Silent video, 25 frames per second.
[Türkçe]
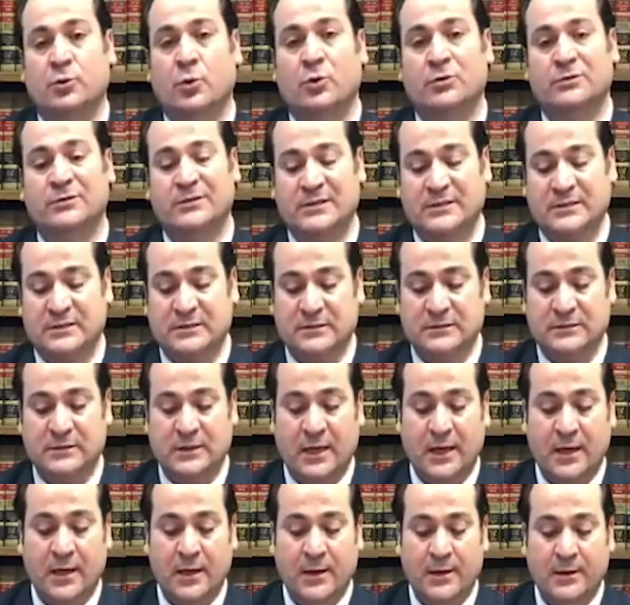
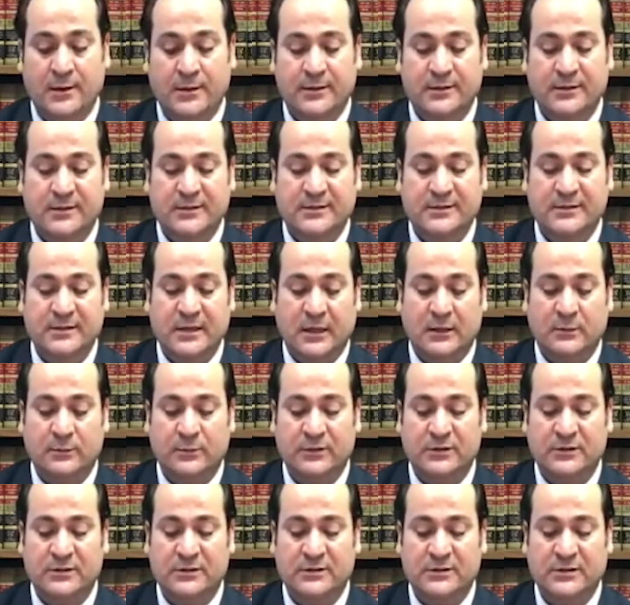noktasında izin
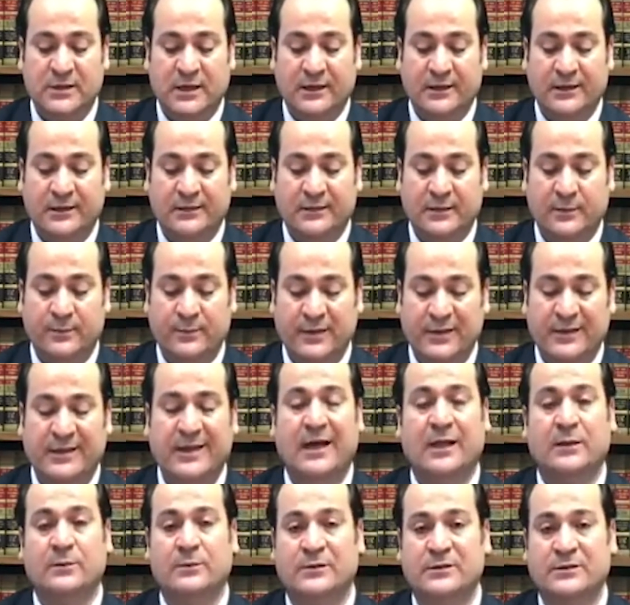almanızda ya da
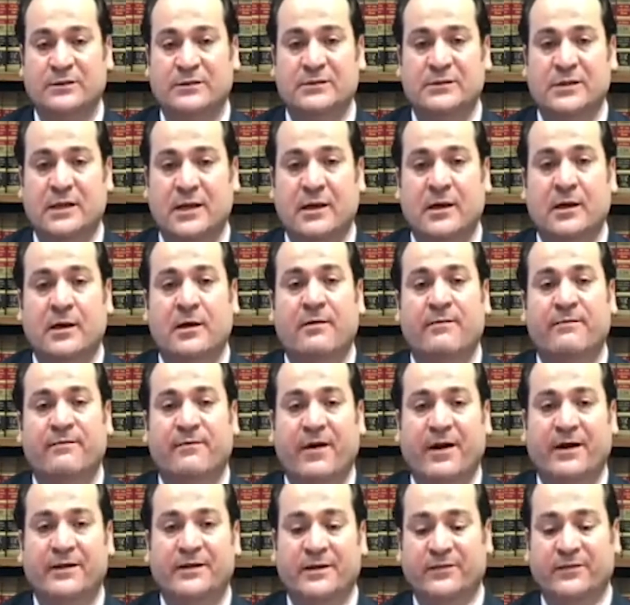bilgi almanızda
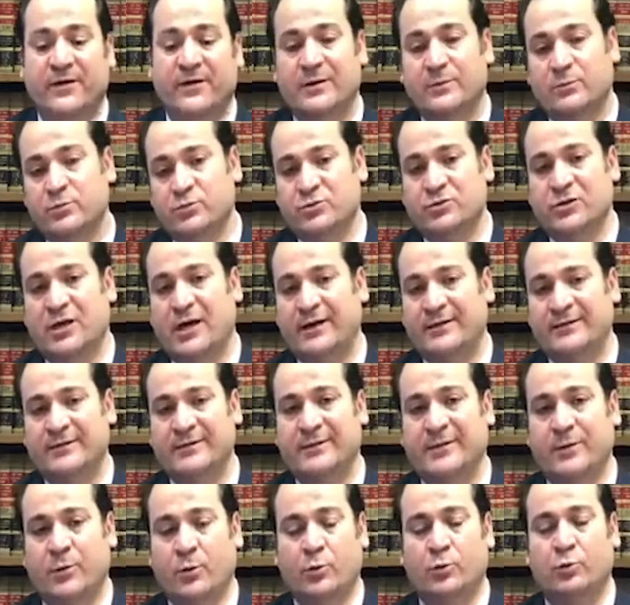fayda var. Bu
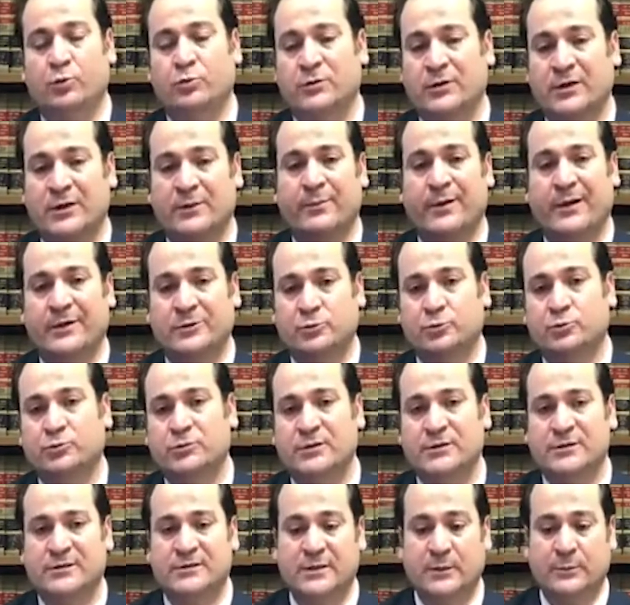sayede de okullara
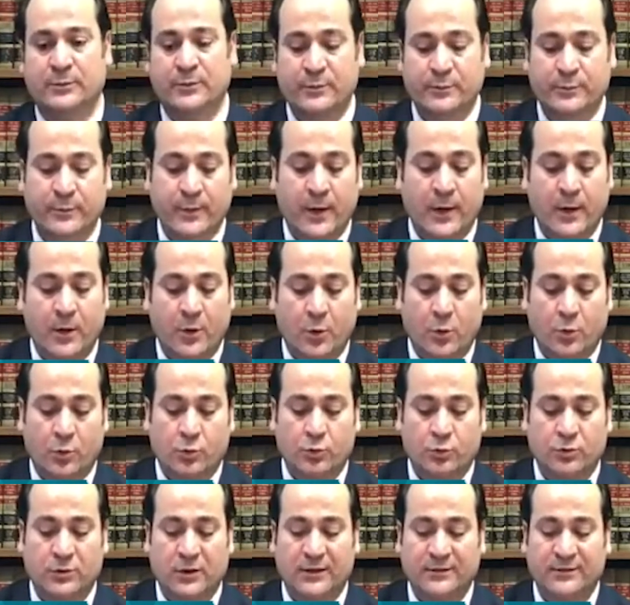başvurularınızı yapıp
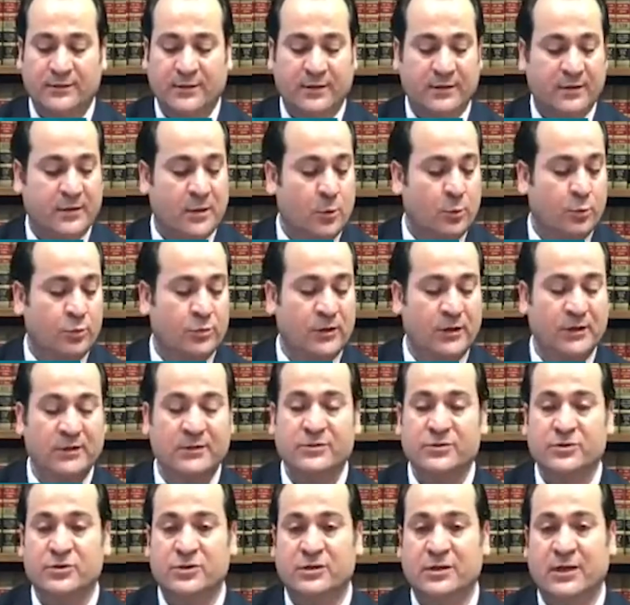okullardan kabul
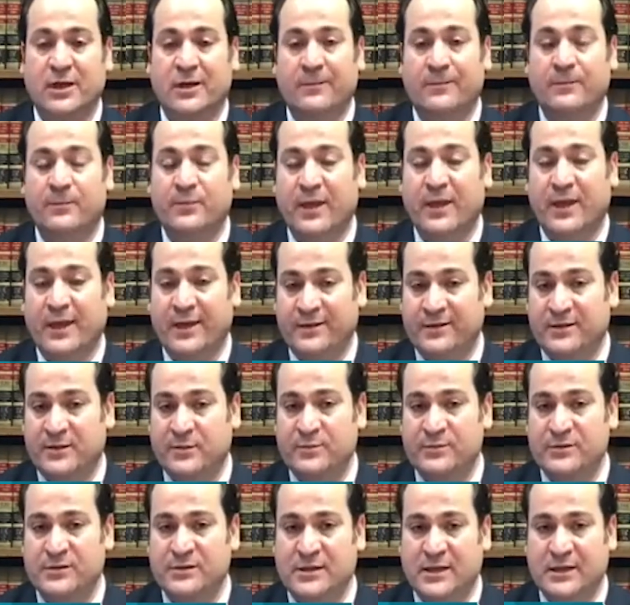alınca da
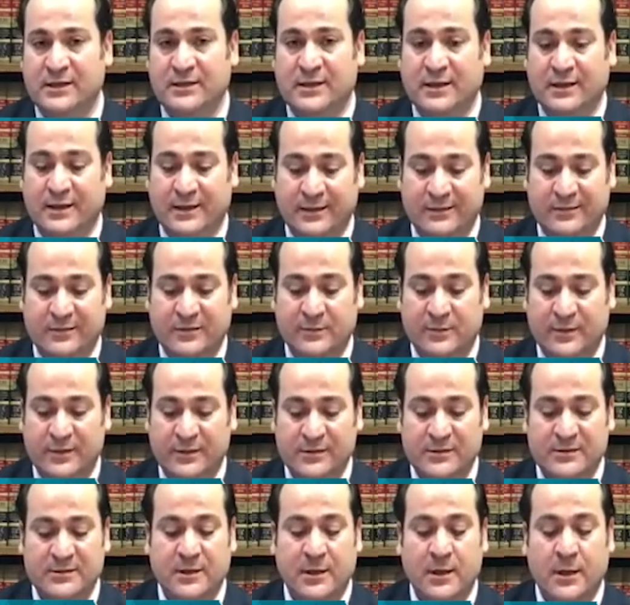eğitiminizi yerine
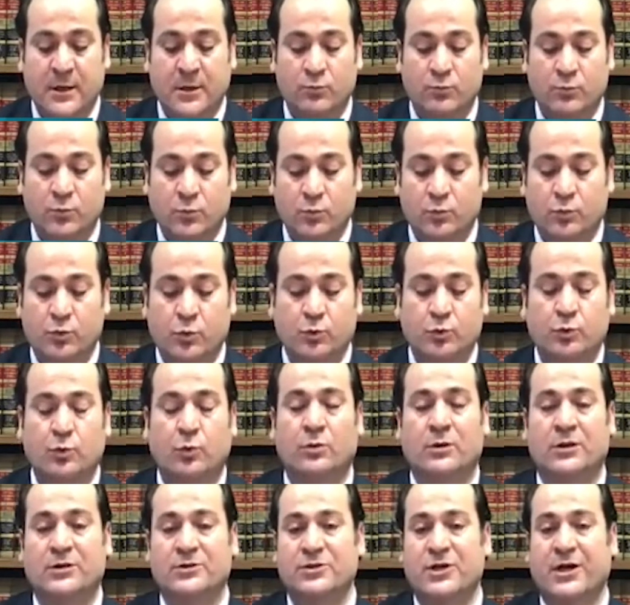getirmeniz mümkün
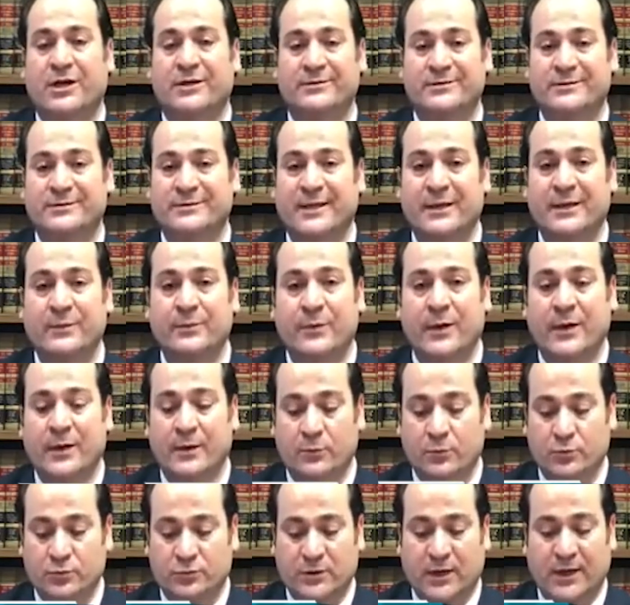olacaktır deyip
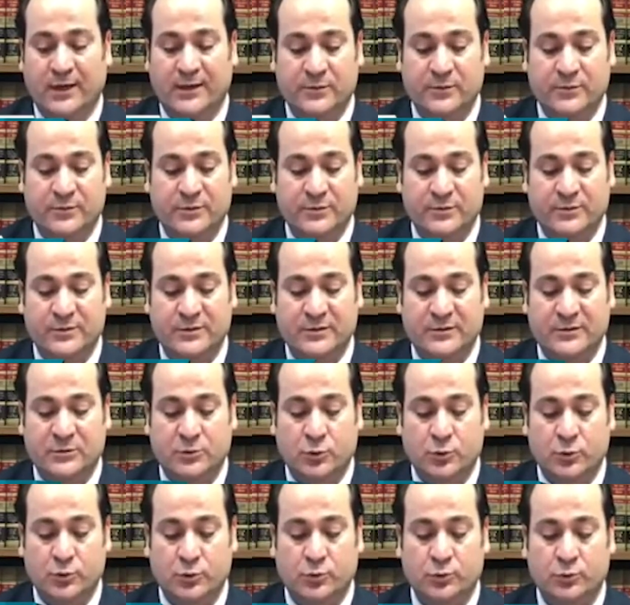bu takipçimizin
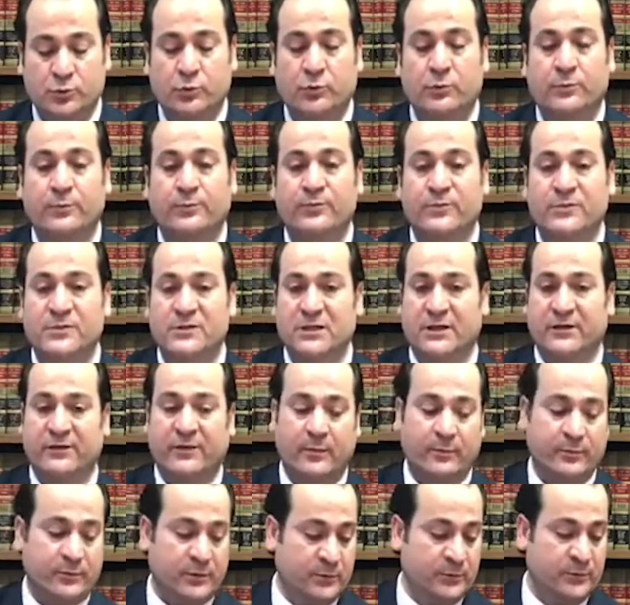sorusunu
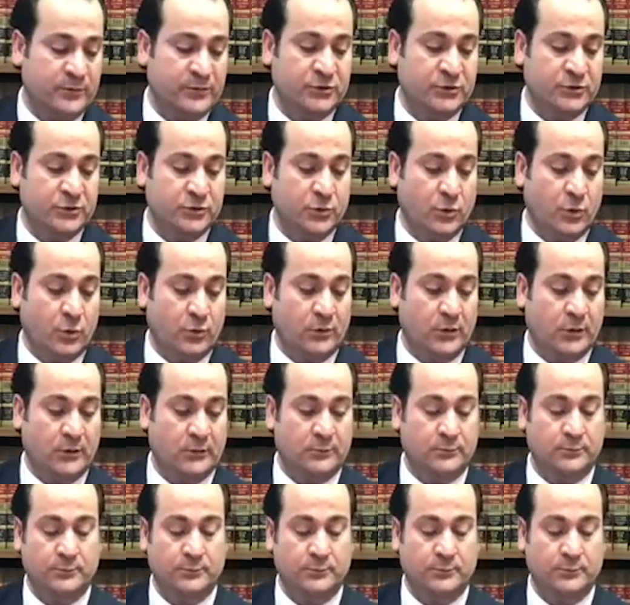cevaplamış olalım.